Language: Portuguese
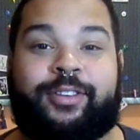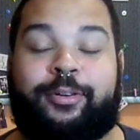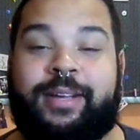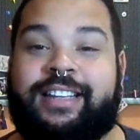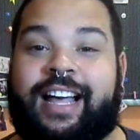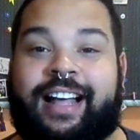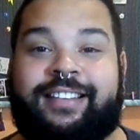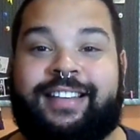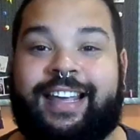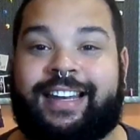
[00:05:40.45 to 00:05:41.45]
comentar
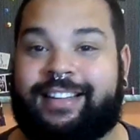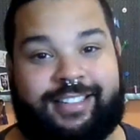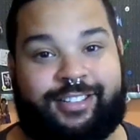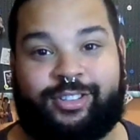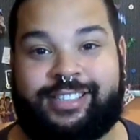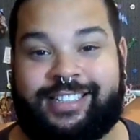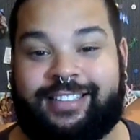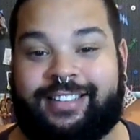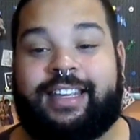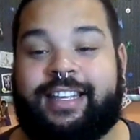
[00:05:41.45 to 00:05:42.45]
asneira, idiotice.